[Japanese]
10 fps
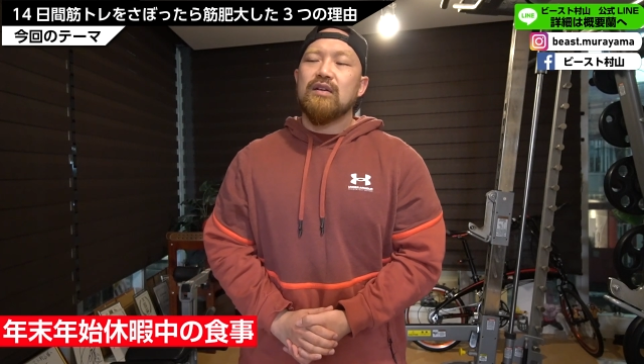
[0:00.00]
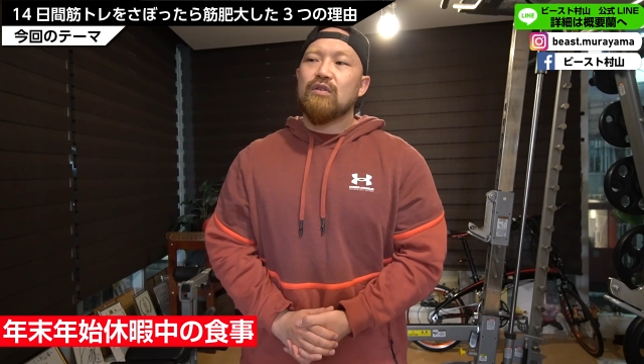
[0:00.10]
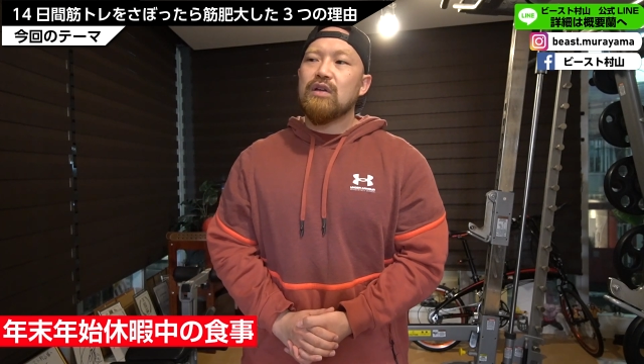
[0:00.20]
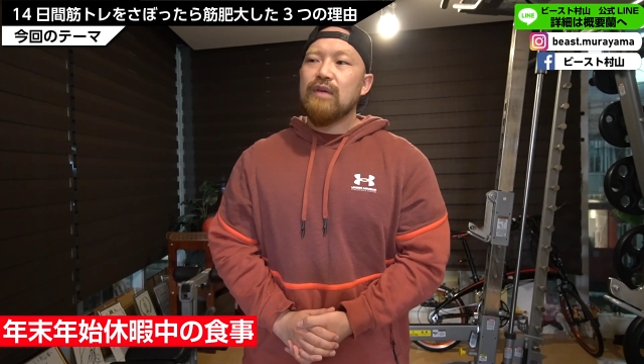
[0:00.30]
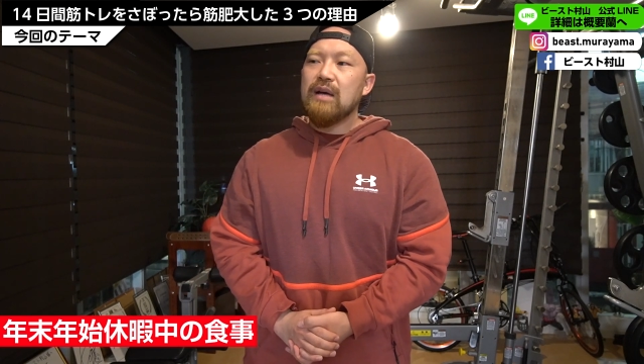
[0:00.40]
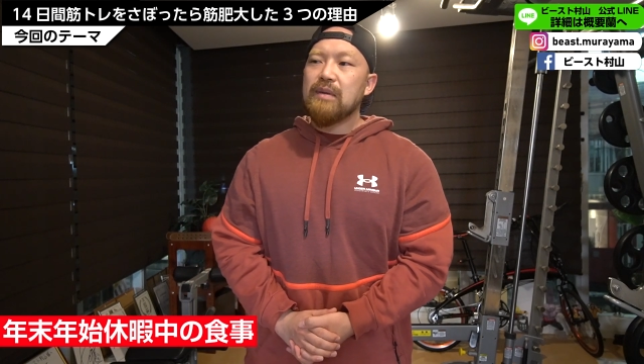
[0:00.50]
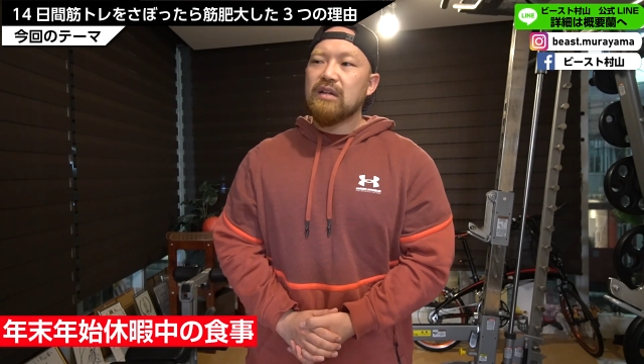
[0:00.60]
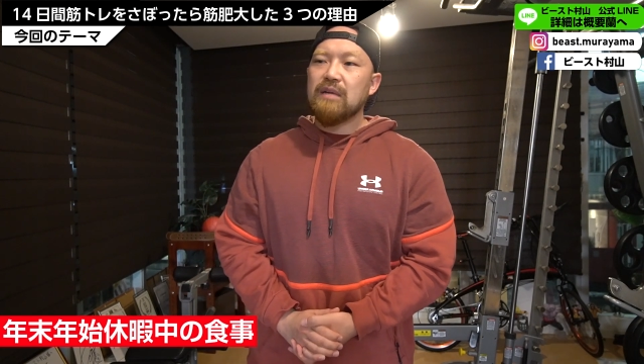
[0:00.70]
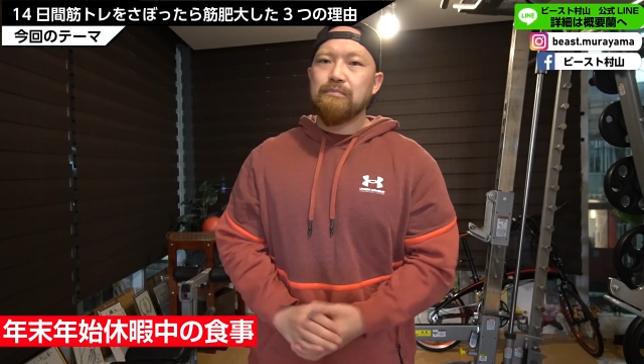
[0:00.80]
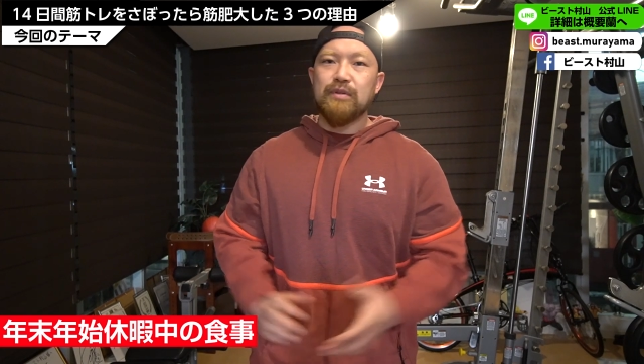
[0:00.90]
これは
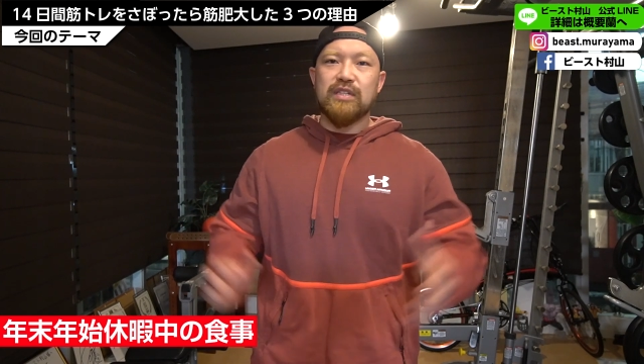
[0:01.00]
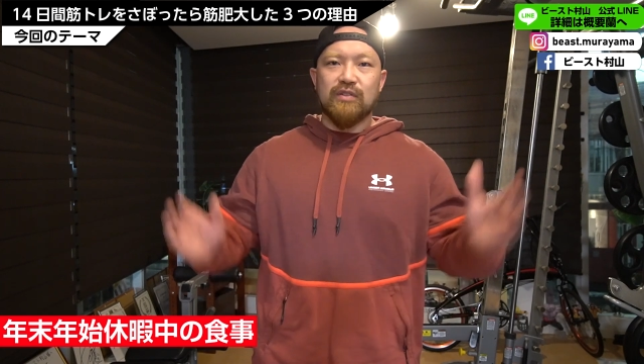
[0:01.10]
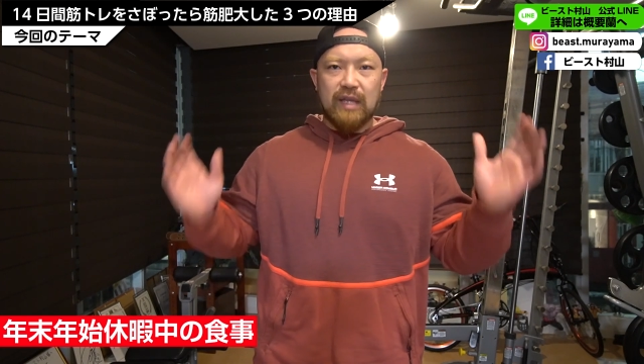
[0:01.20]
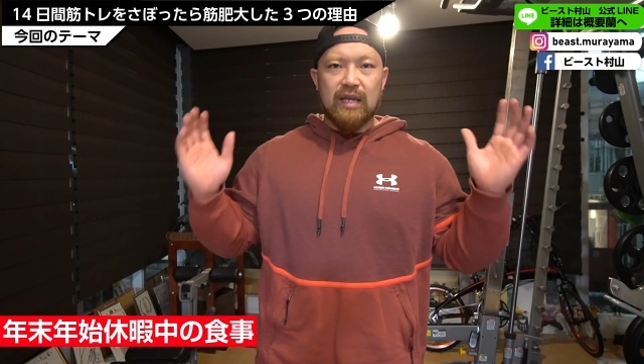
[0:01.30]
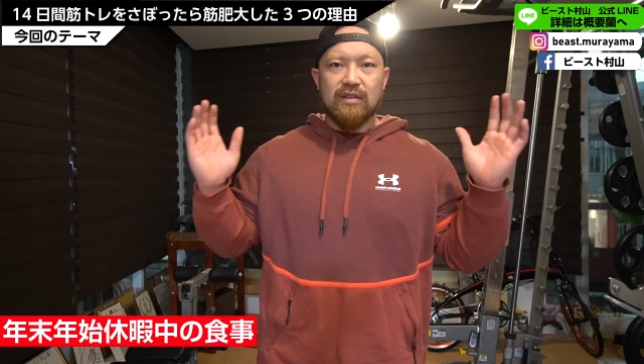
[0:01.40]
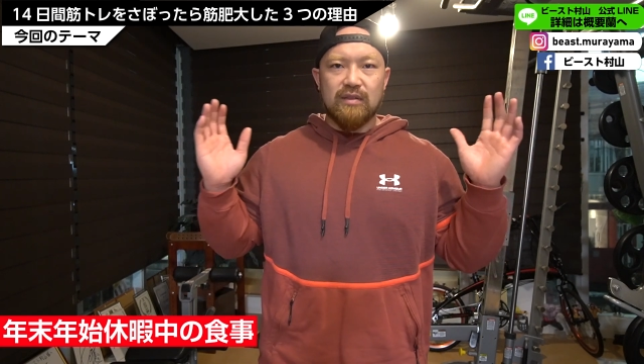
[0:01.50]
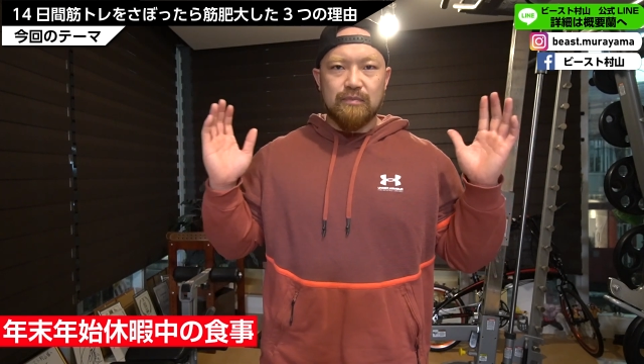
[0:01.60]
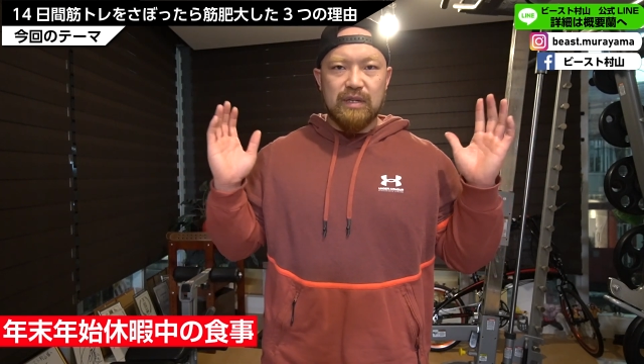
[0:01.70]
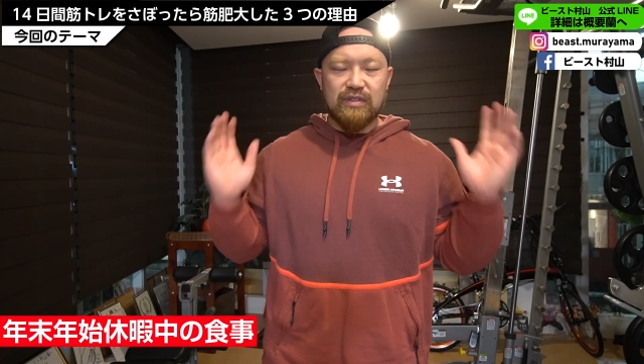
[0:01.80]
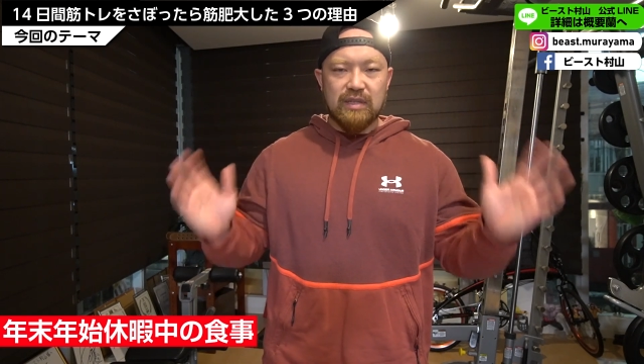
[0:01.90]
バルカップ時のね
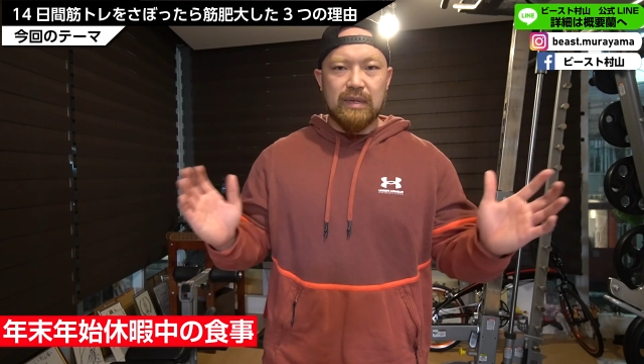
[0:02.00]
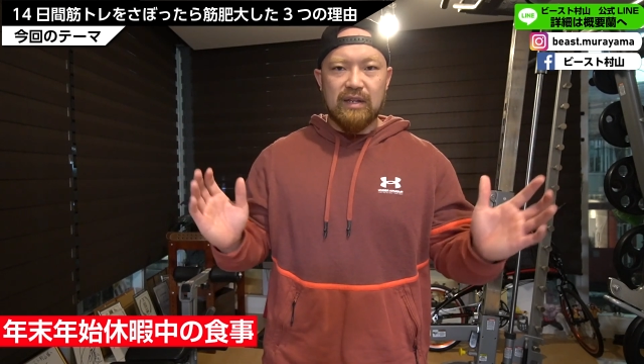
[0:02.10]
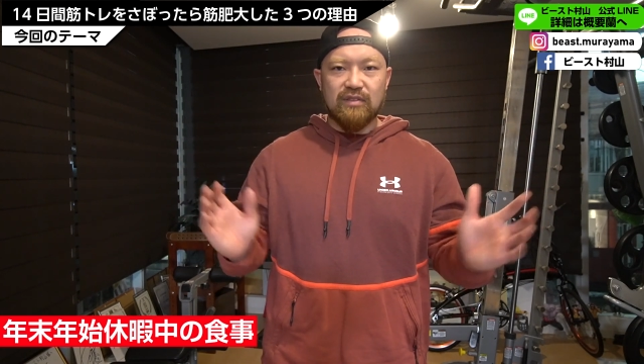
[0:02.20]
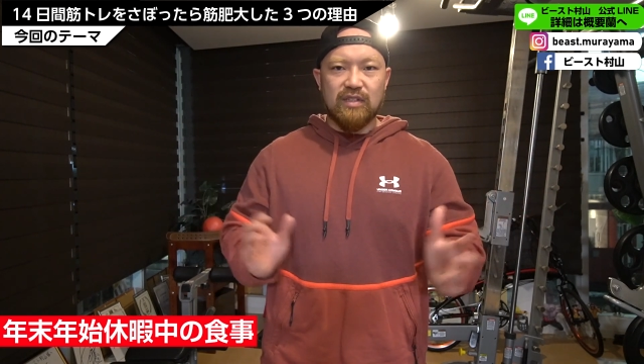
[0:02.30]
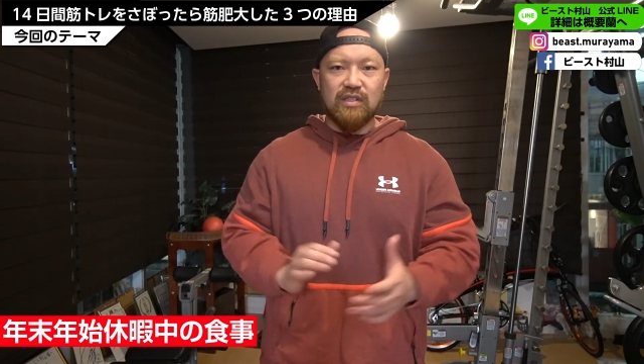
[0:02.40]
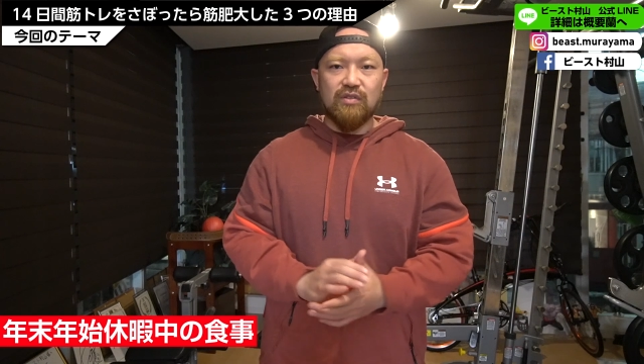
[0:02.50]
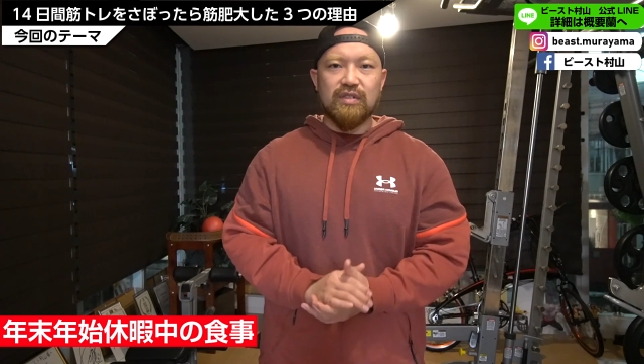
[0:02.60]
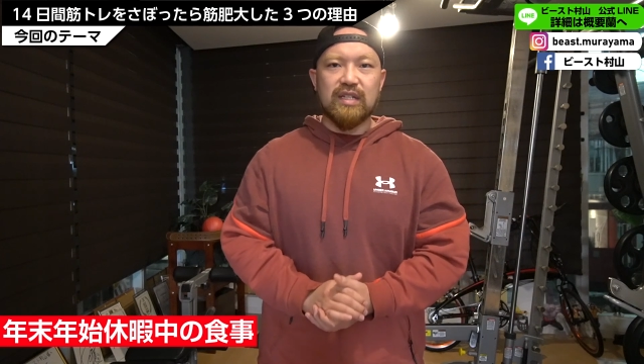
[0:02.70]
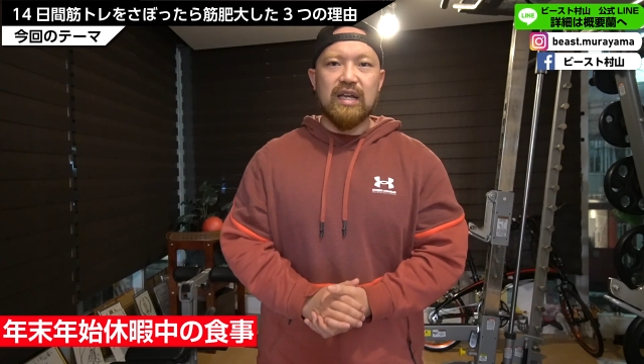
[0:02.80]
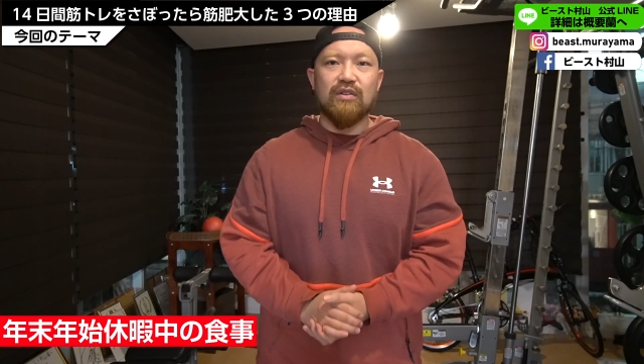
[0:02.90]
PFC バランスに非常
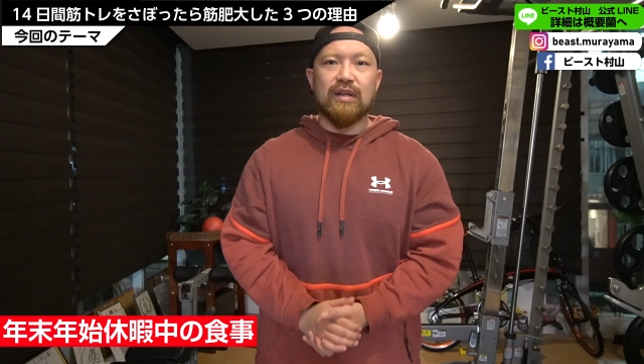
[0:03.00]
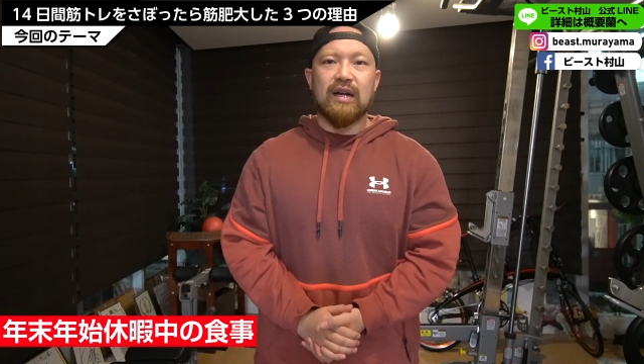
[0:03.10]
に近いような